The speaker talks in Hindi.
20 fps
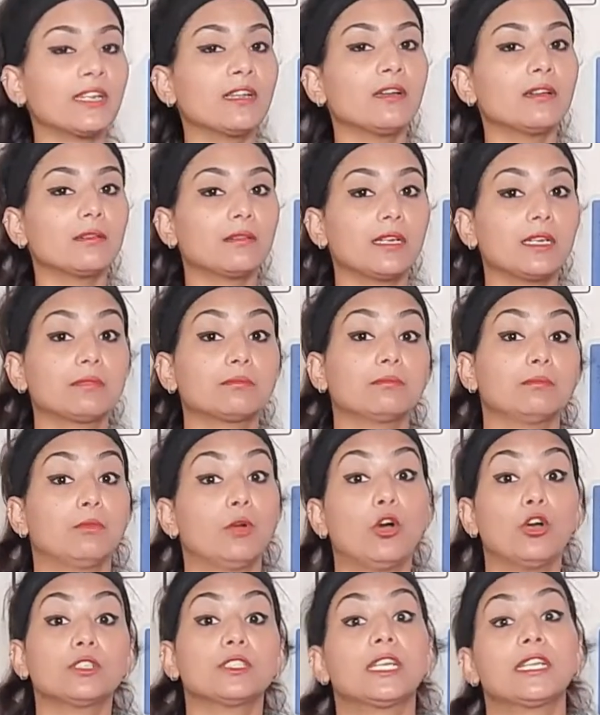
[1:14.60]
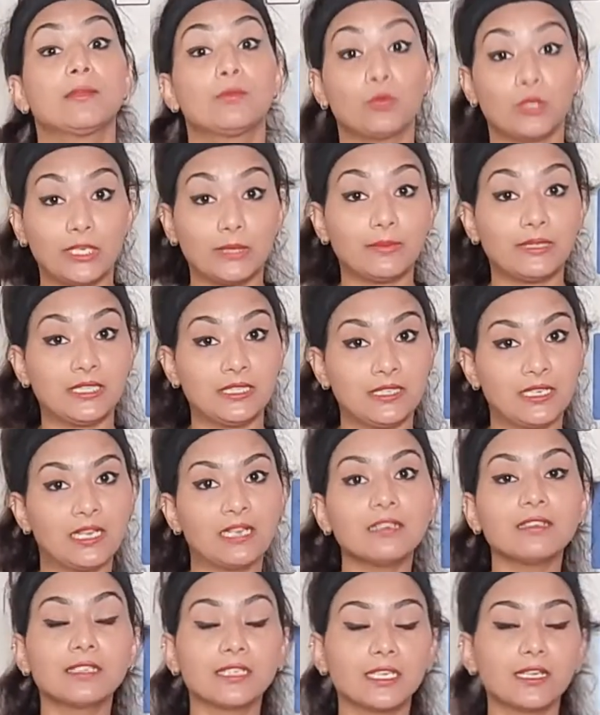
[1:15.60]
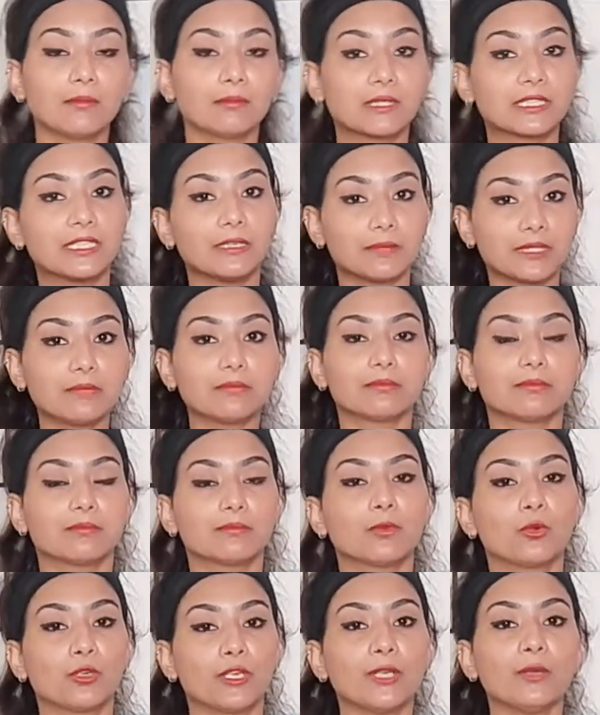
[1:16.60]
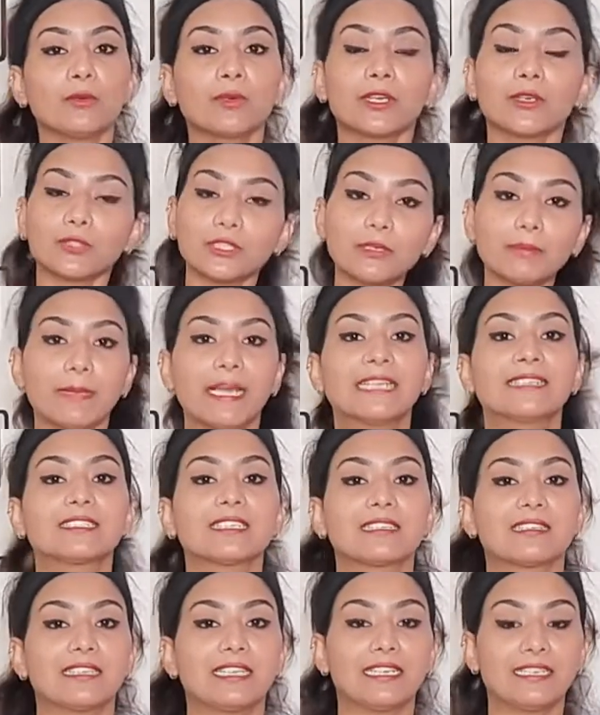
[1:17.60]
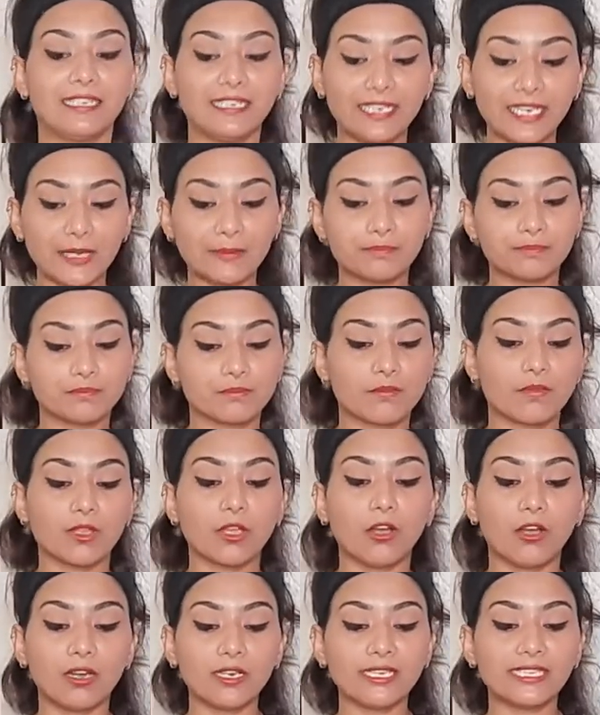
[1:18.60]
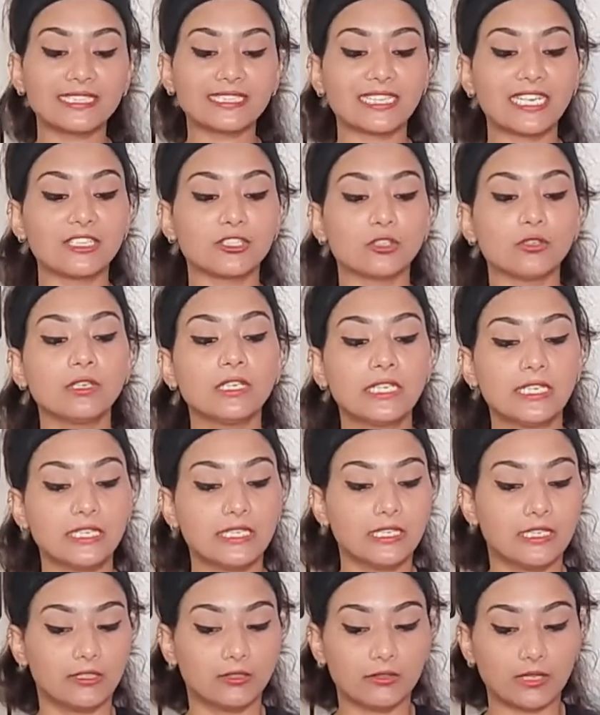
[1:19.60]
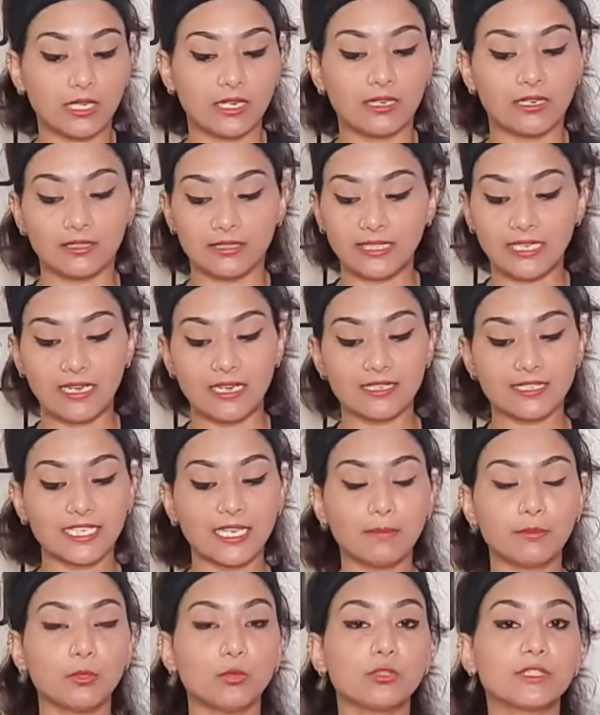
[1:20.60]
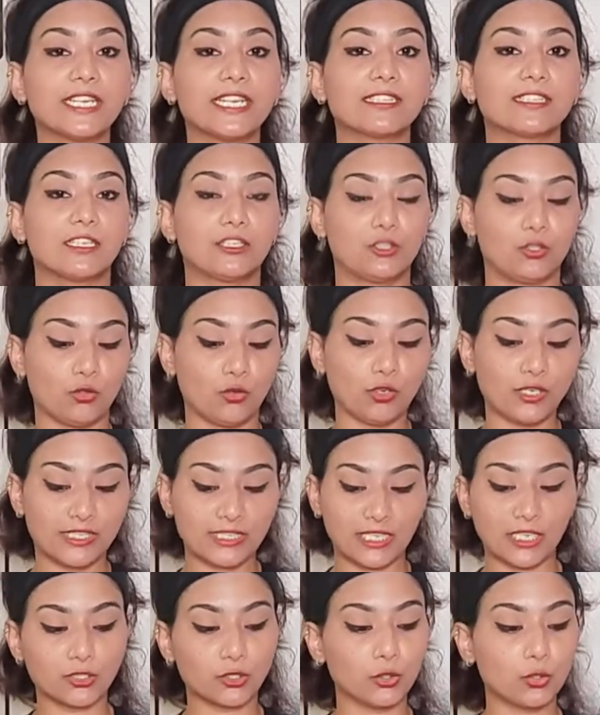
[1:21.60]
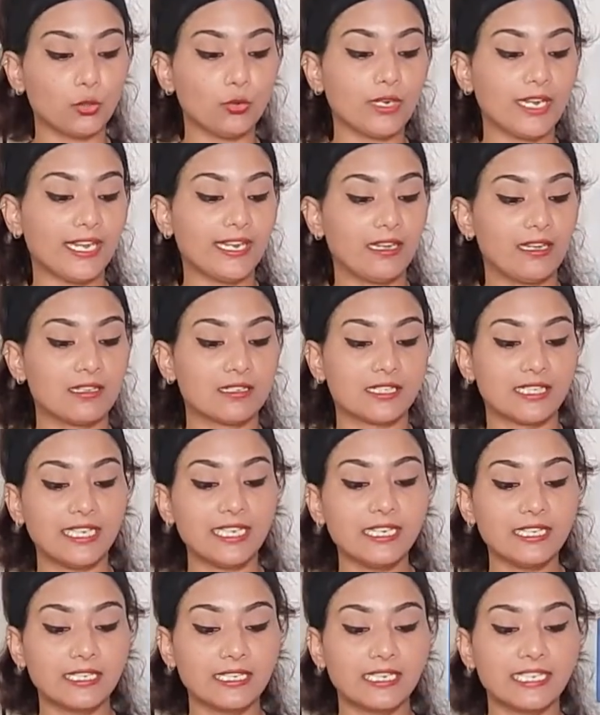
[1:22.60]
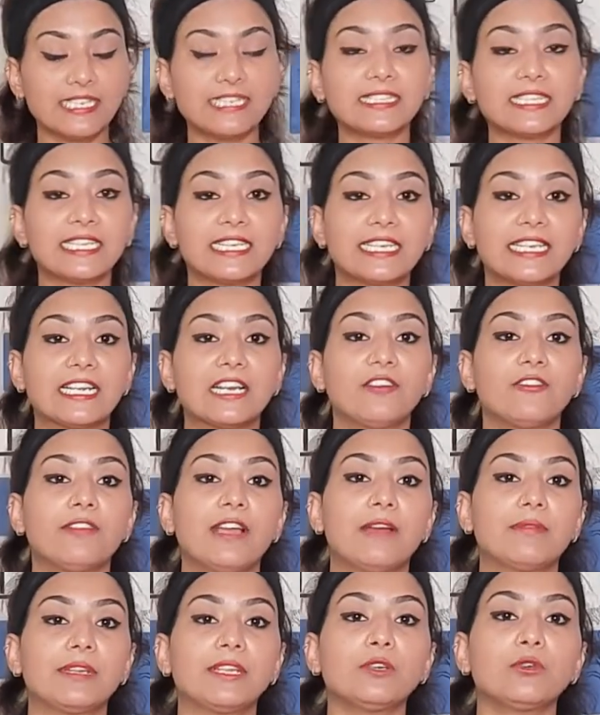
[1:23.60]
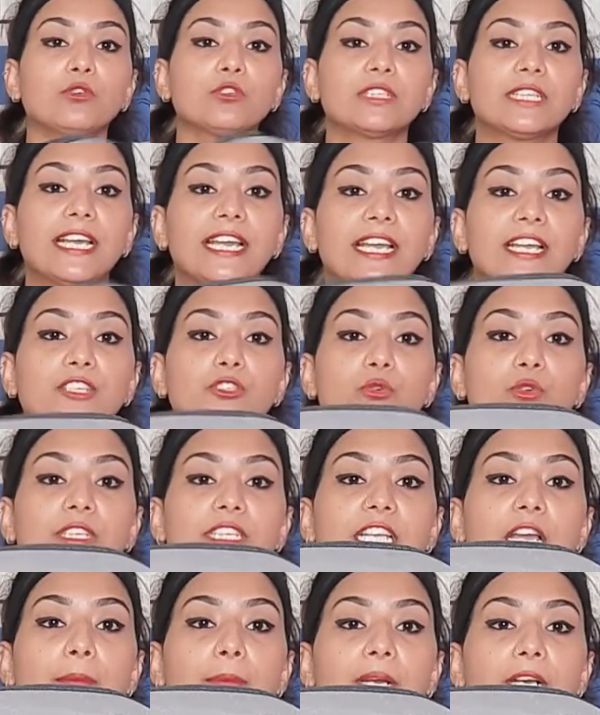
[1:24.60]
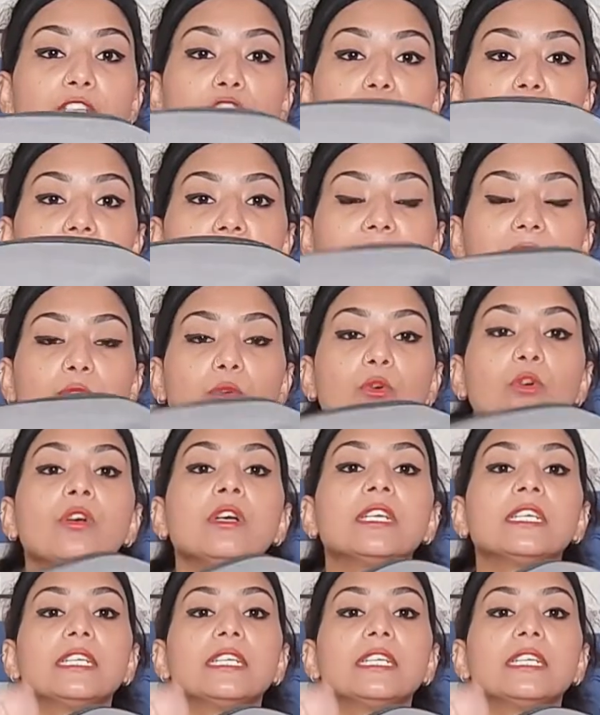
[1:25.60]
ना बहुत ज़्यादा मोटे भी नहीं यार मतलब कि मोटे होंगे उसे पहन सकते हैं ठीक है और इसका जो यहाँ से आप लुक देख सकते हो इसका जो लुक है यहाँ से इस तरीके का फैब्रिक होता है जो कि आपका स्वेट को